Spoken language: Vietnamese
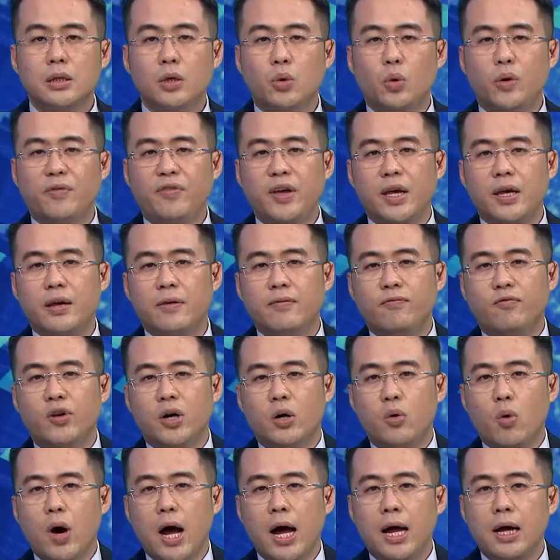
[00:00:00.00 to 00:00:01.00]
quý vị, vừa
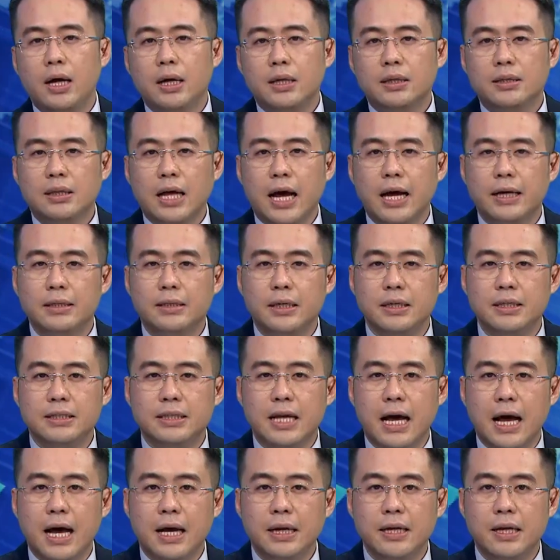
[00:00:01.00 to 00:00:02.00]
qua, tại thị
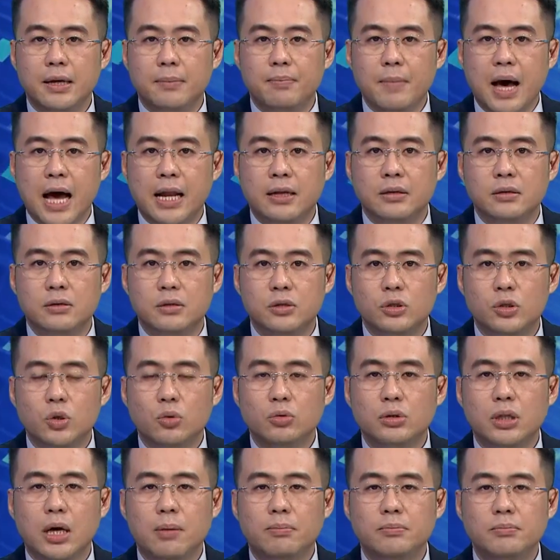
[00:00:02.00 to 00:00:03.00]
xã Điện Bàn, Trung
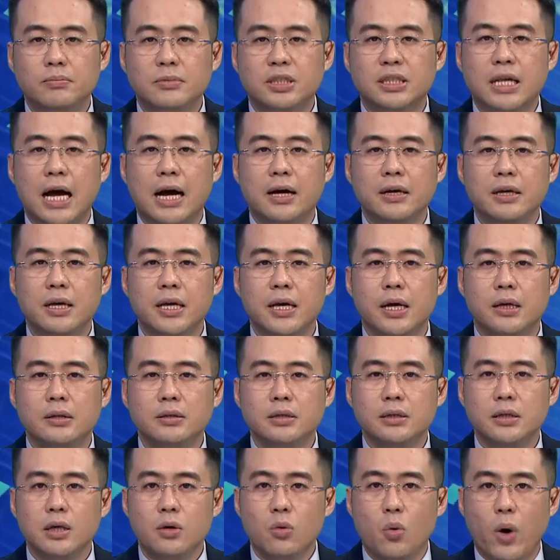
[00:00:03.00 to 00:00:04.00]
tâm Sáng kiến
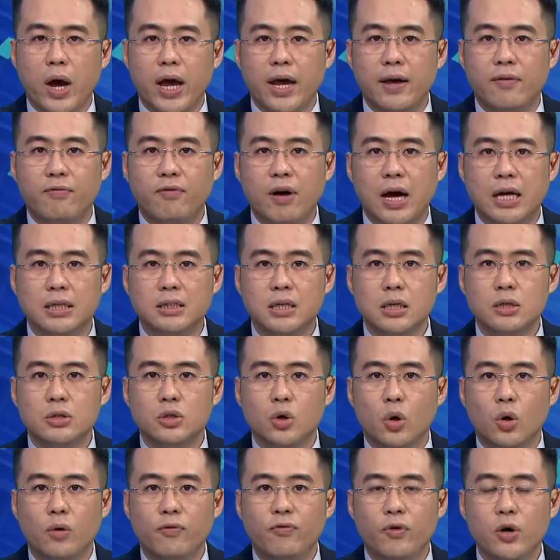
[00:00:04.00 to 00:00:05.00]
Sức khỏe và Dân
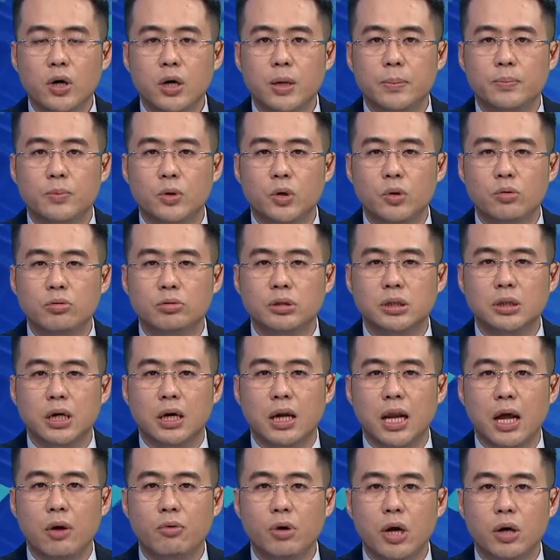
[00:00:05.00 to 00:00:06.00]
số phối hợp cùng Sở
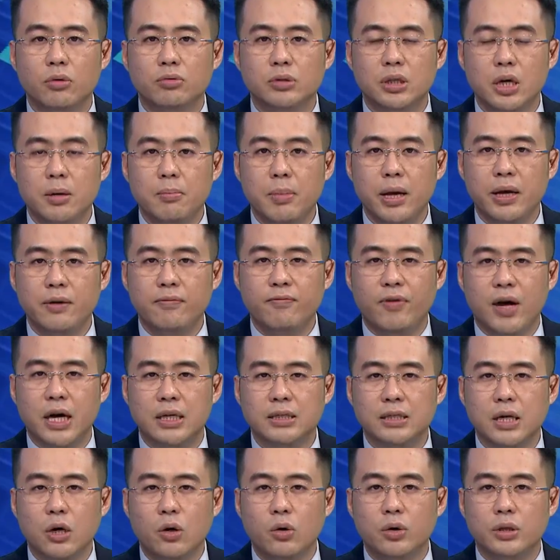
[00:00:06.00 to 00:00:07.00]
Lao động Thương binh và
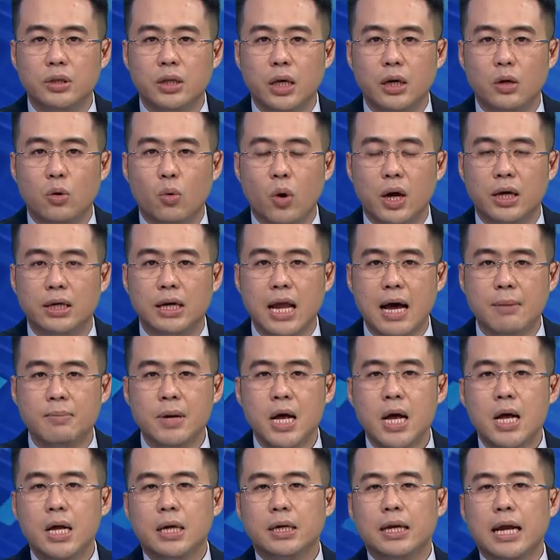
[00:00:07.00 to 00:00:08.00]
Xã hội tỉnh Quảng Nam
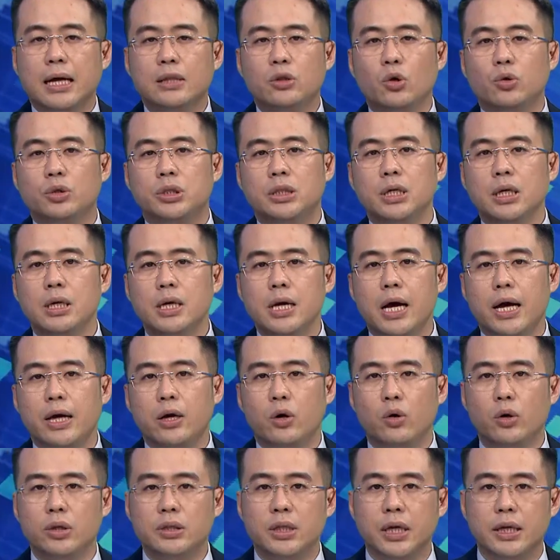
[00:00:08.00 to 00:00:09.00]
đã tổ chức Ngày
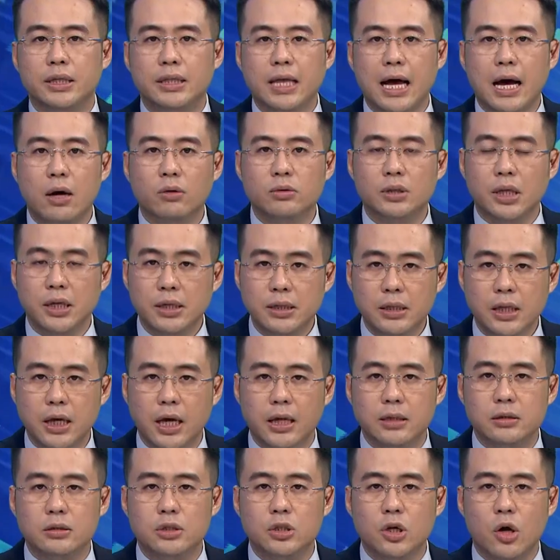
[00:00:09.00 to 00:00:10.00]
hội thể thao thân
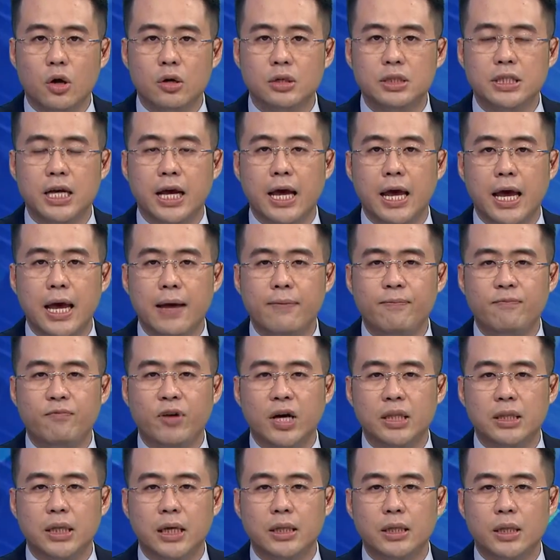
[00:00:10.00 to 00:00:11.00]
thiện cho trẻ em và
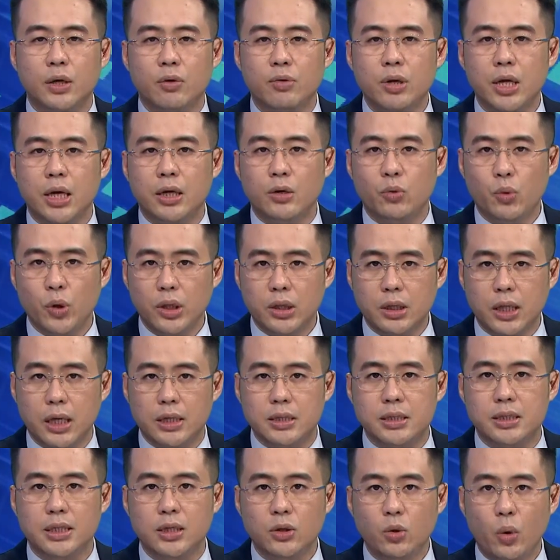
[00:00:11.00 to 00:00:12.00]
thanh thiếu niên khuyết tật
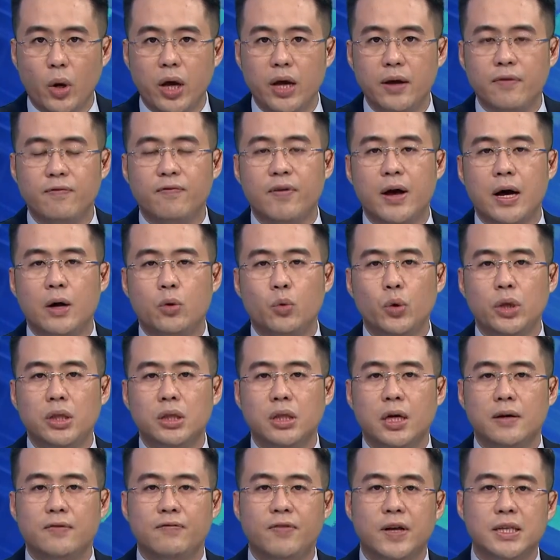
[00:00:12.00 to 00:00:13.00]
trí tuệ và khuyết
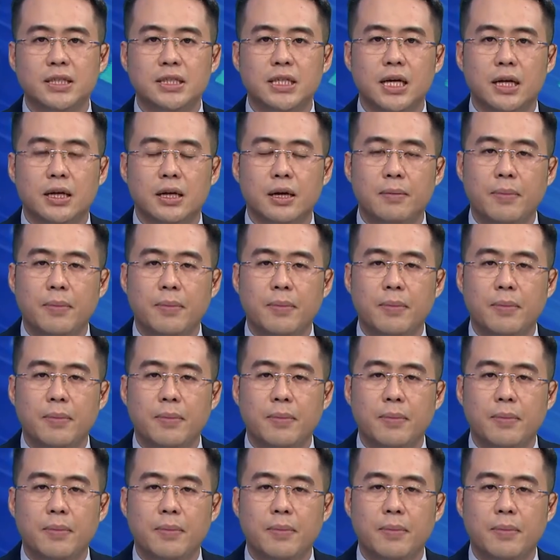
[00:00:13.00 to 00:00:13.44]
tật phát triển năm